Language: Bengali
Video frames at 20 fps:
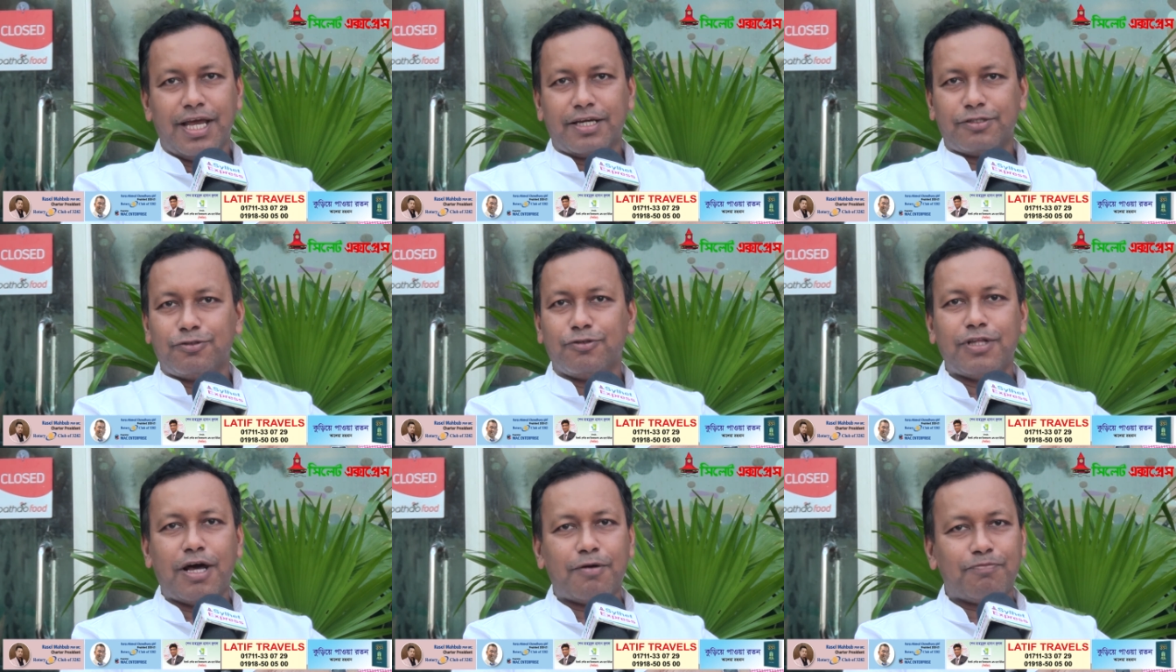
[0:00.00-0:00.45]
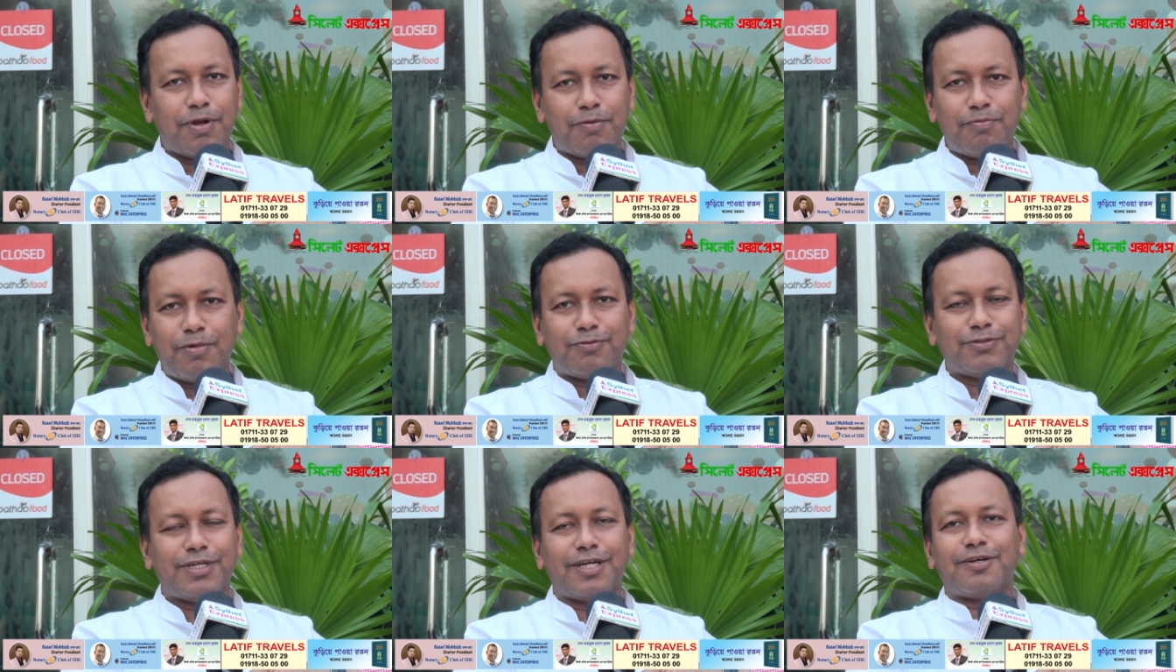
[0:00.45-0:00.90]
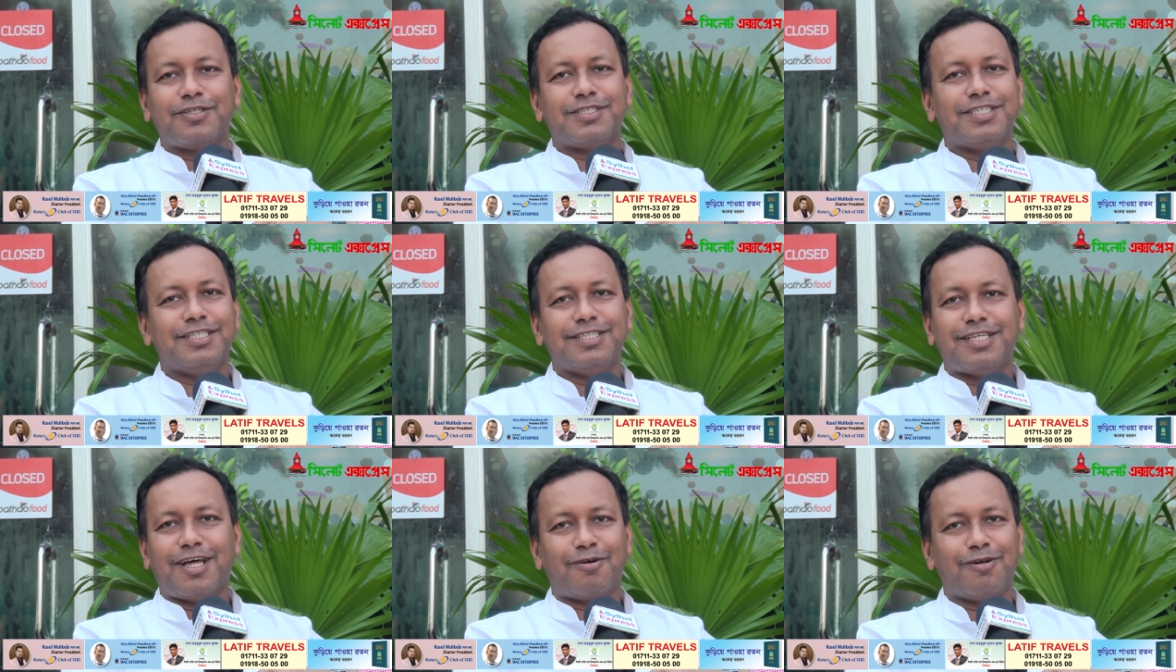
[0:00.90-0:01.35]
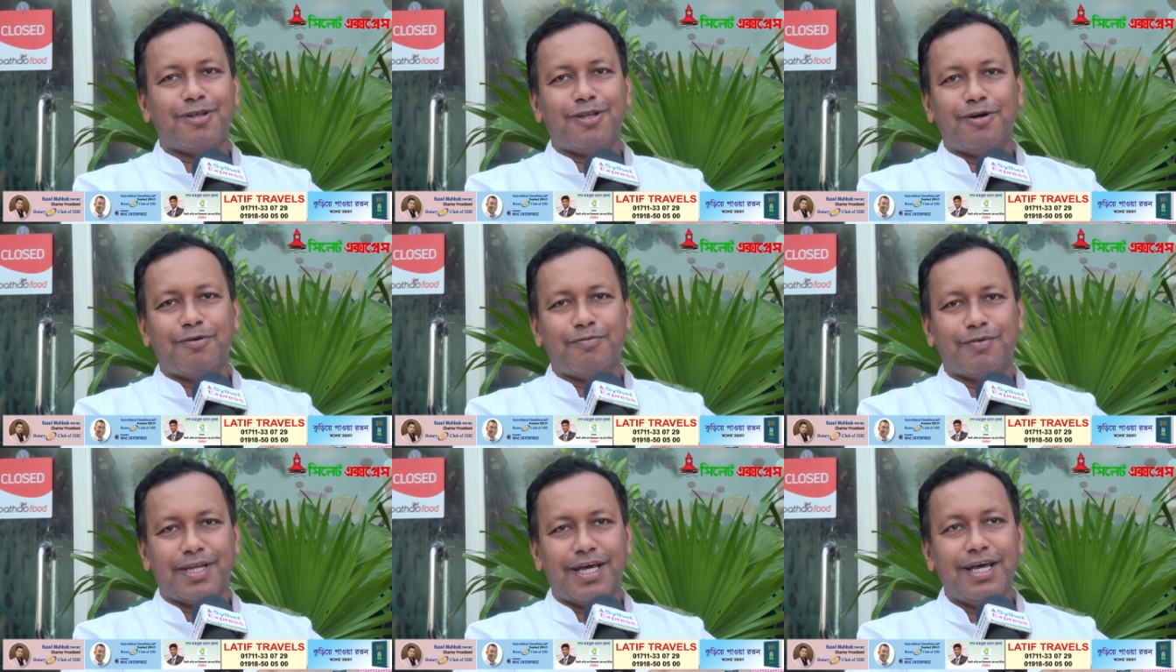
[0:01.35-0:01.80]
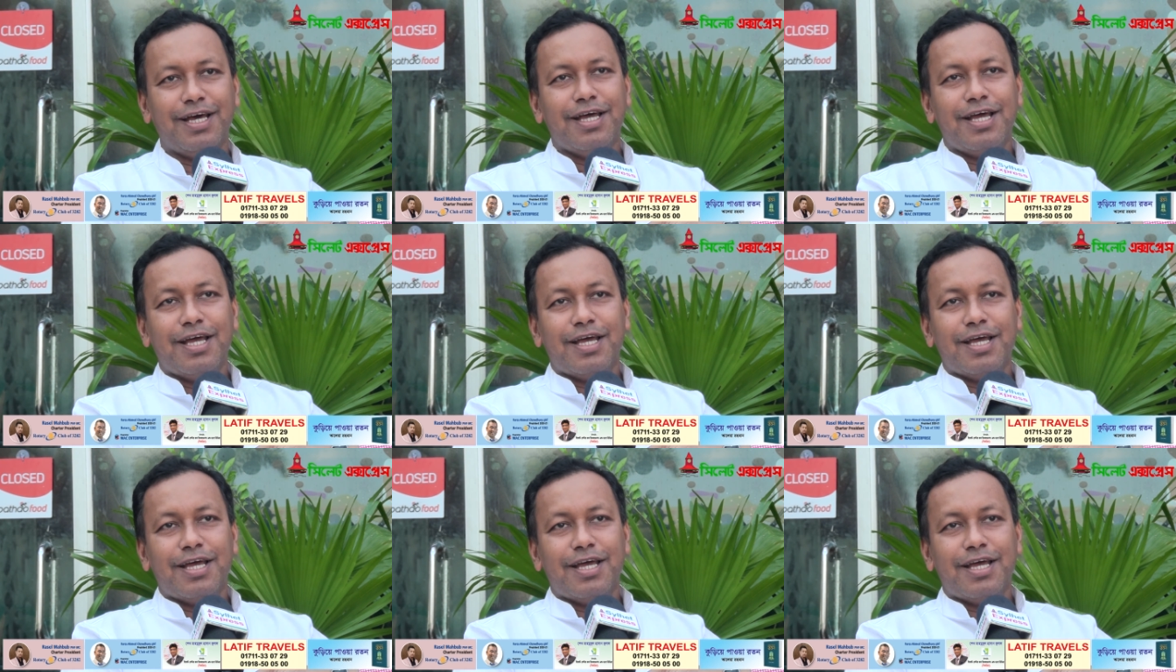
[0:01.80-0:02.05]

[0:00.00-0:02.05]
শুধু আপনার ব্যবসা চিন্তা করলে হবে না